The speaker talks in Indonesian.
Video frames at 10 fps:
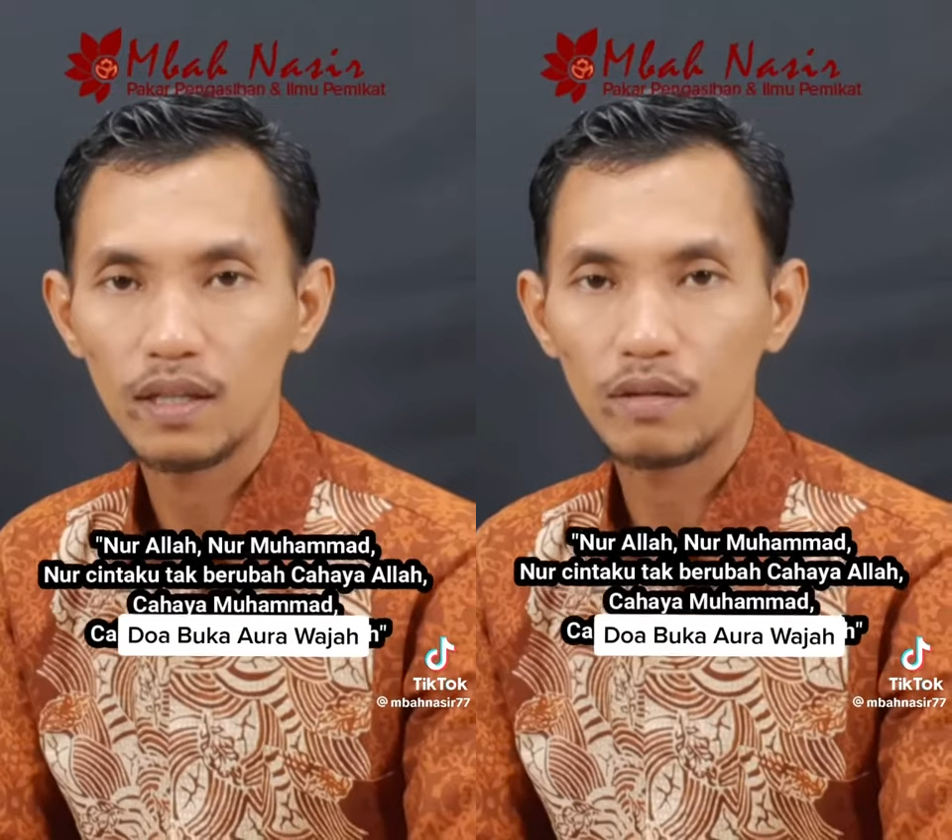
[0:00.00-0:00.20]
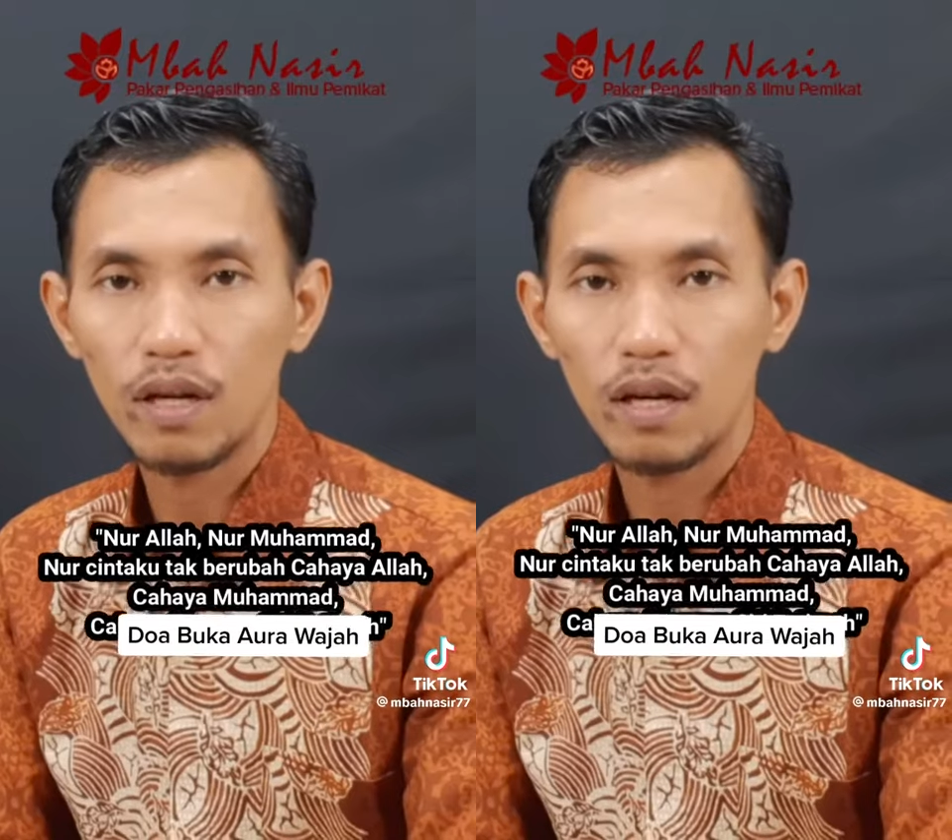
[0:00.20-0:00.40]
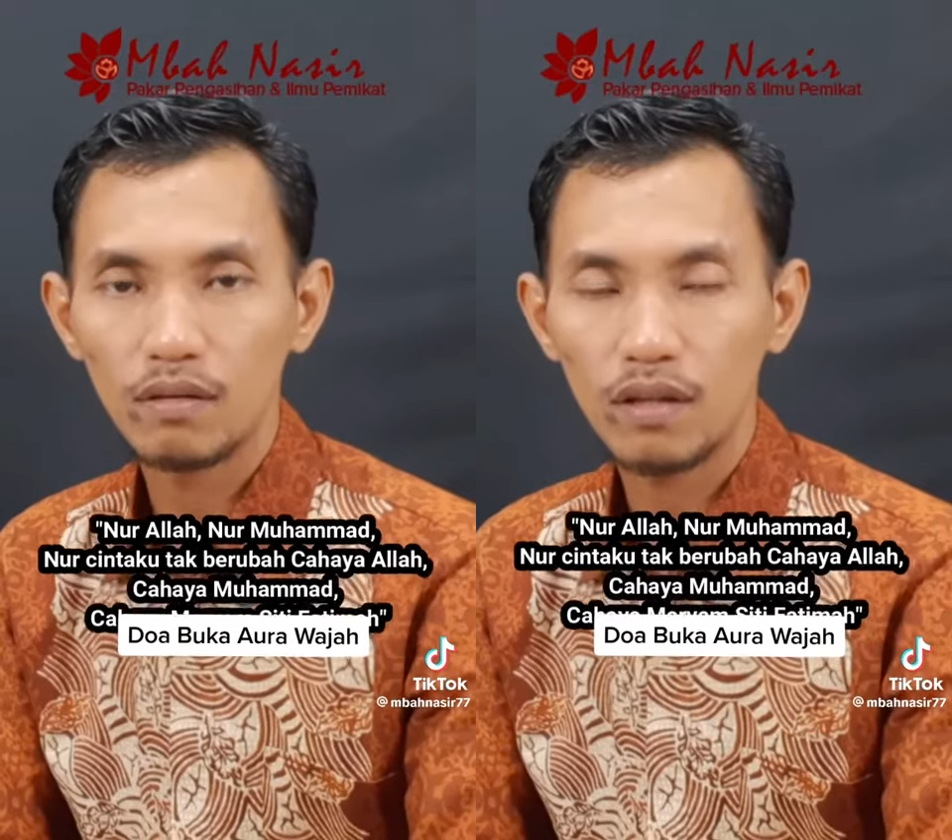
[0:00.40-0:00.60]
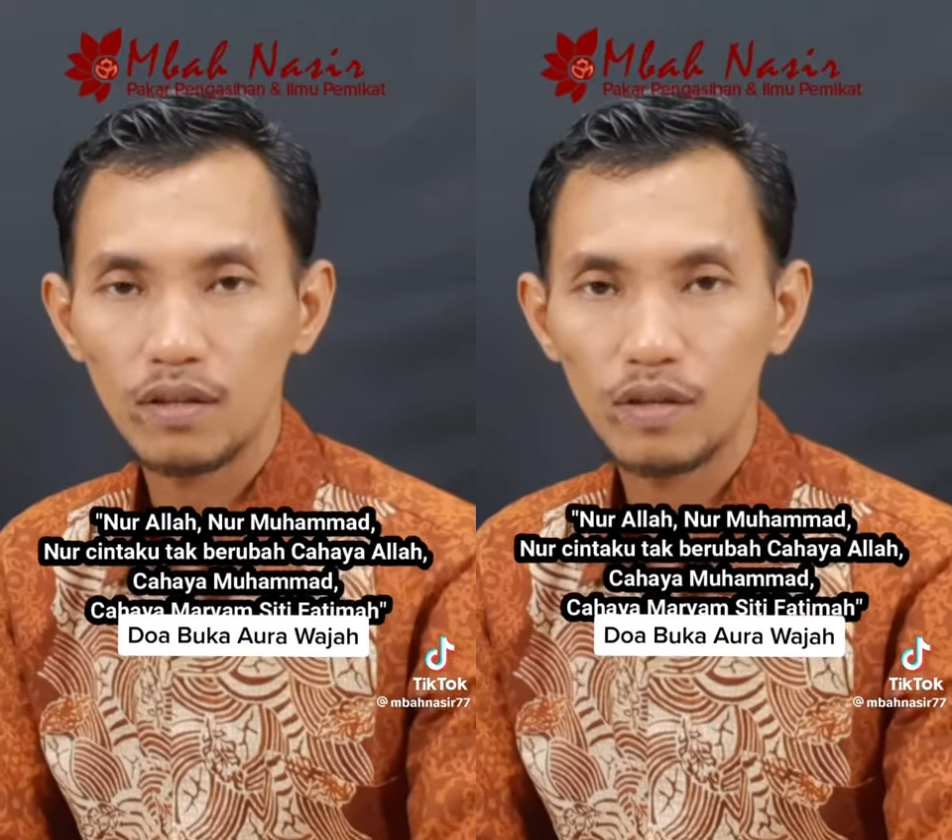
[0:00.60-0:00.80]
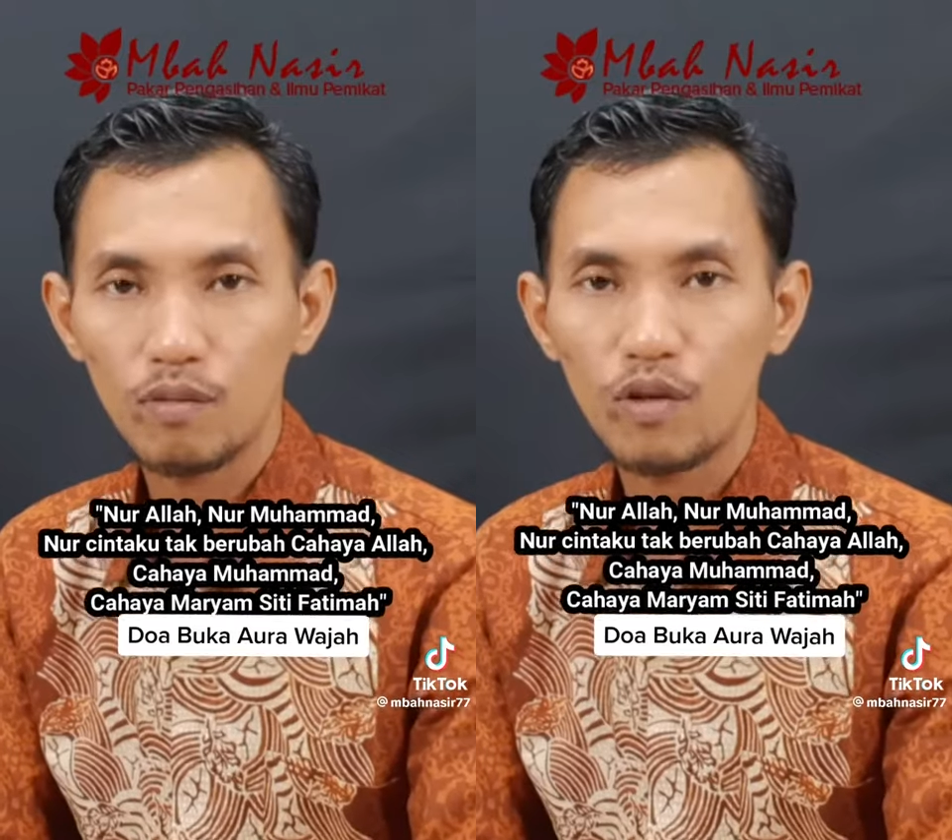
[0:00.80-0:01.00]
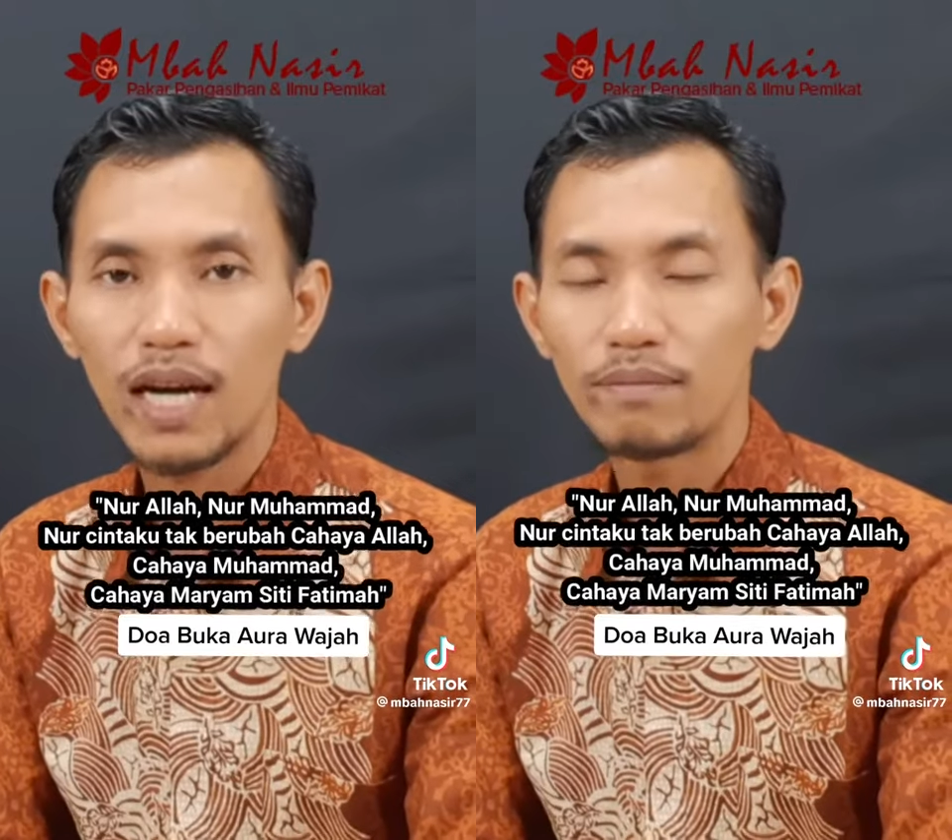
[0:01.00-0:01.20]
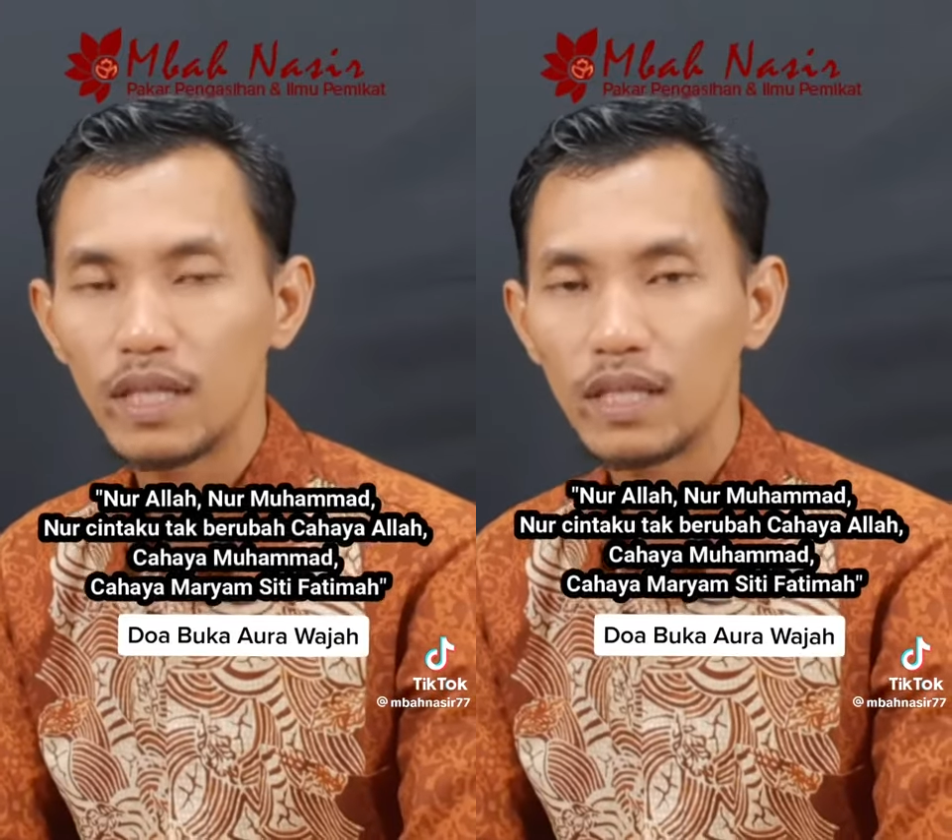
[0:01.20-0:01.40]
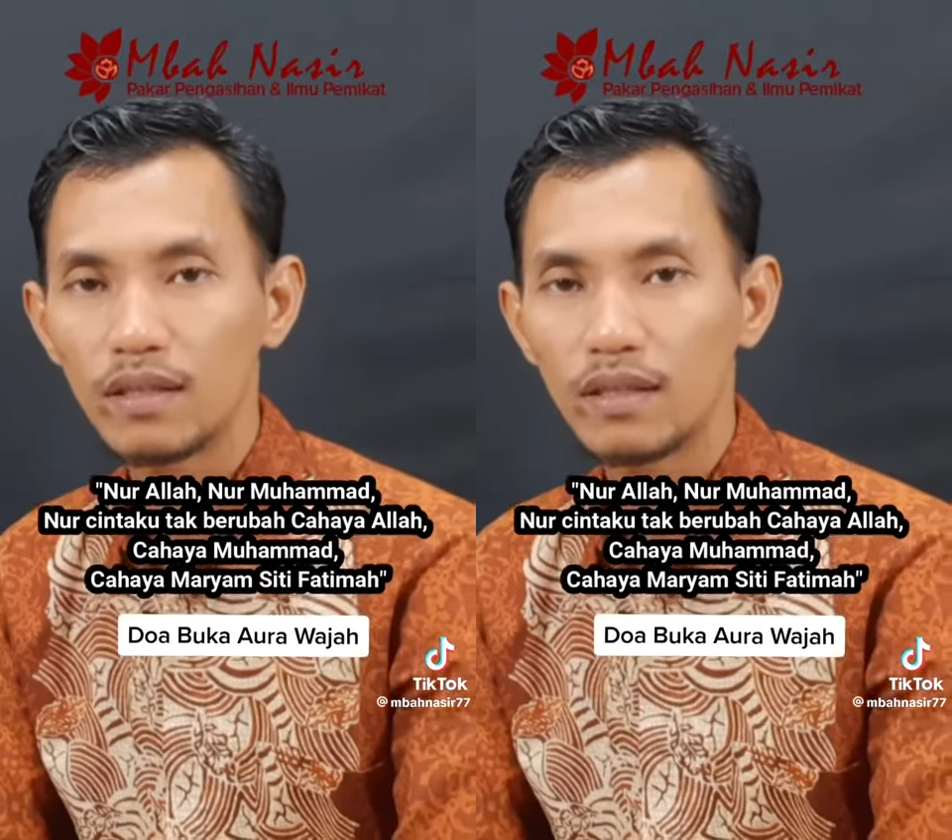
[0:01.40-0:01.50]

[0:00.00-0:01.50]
Nur Allah, Nur Muhammad,